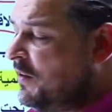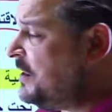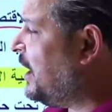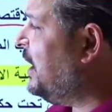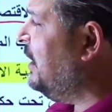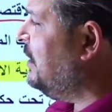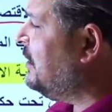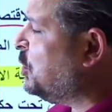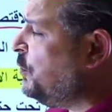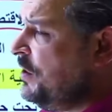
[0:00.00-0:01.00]
فتخيل
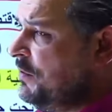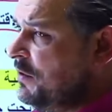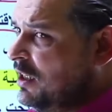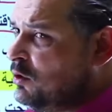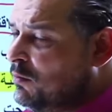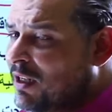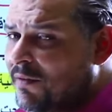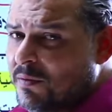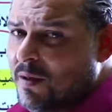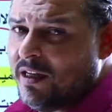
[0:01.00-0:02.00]
أنت شو في في عندهم
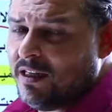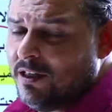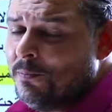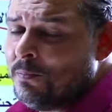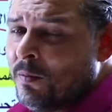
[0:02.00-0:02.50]
منافذ بحرية